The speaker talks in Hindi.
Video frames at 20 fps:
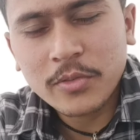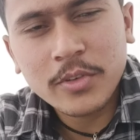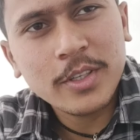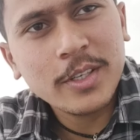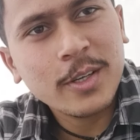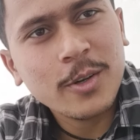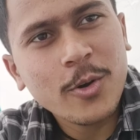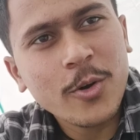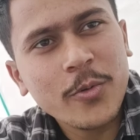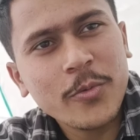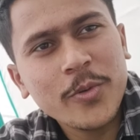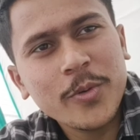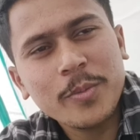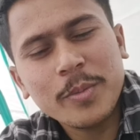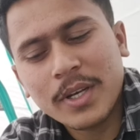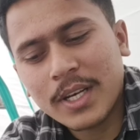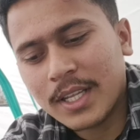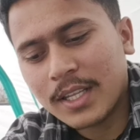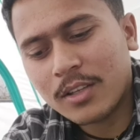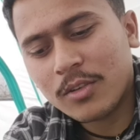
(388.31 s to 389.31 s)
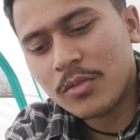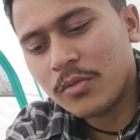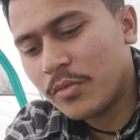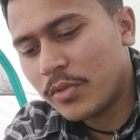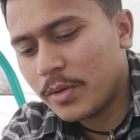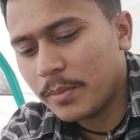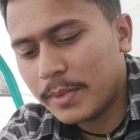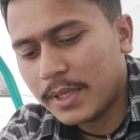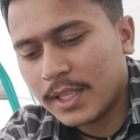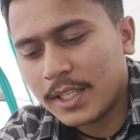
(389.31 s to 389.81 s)
फिर कॉफ़ी बनाते हैं और
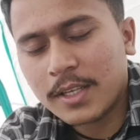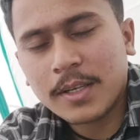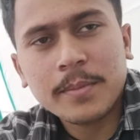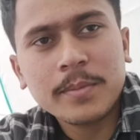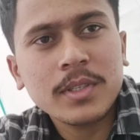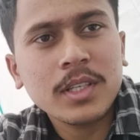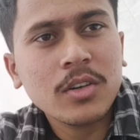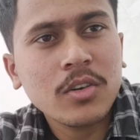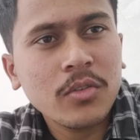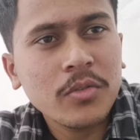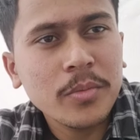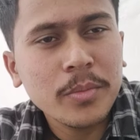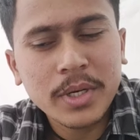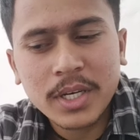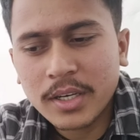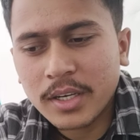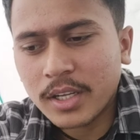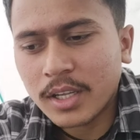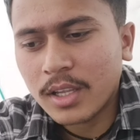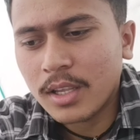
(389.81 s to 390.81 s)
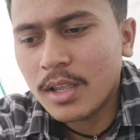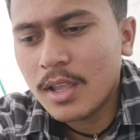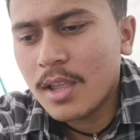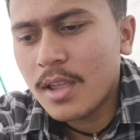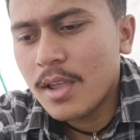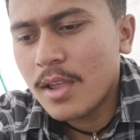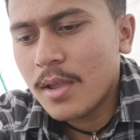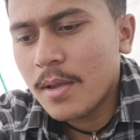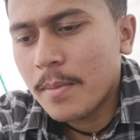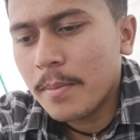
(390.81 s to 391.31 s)
फिर मिलते हैं आपसे कॉफ़ी बनाने के
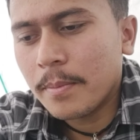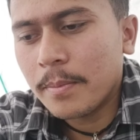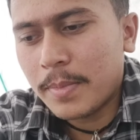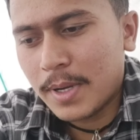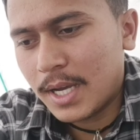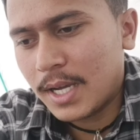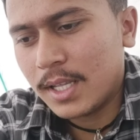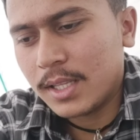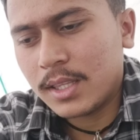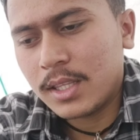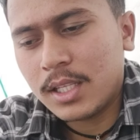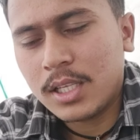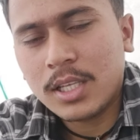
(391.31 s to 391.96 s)
बाद